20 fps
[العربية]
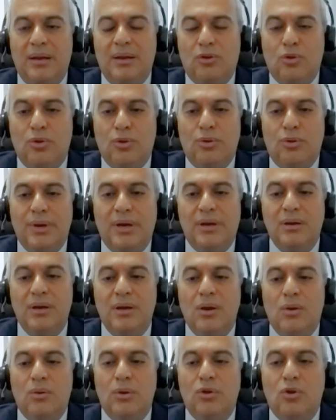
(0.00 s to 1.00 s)
الكورونا
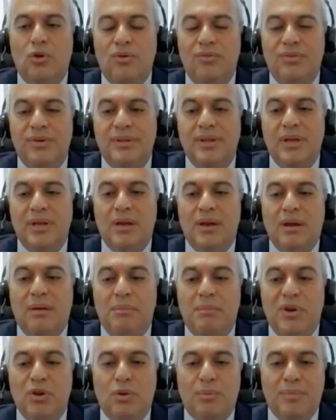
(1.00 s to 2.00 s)
والكوفيد
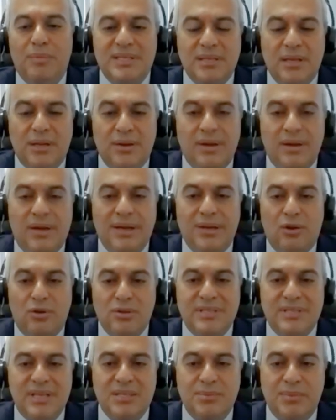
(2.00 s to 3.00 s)
منهم مثلا عندنا
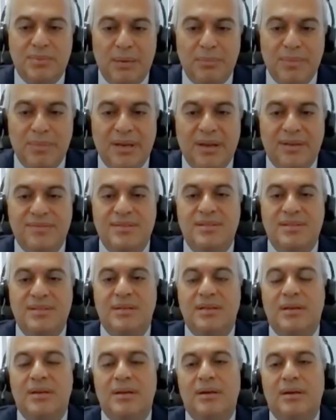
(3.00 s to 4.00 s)
استاذ بعلم النفس
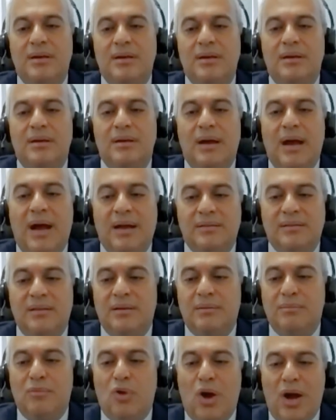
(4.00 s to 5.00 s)
آه،
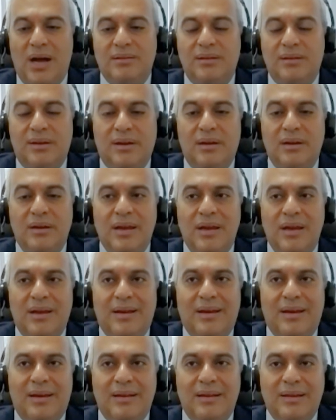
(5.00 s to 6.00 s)
اعطى محاضره
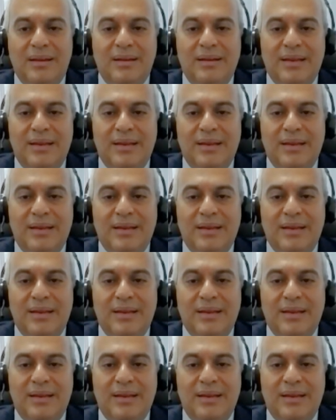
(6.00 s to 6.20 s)
آه،